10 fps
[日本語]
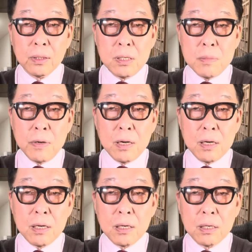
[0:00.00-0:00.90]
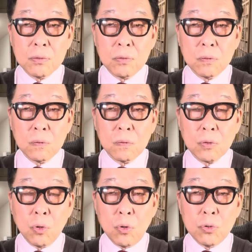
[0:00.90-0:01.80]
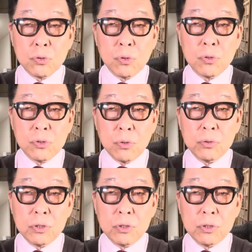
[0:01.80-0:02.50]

今、あの、構造上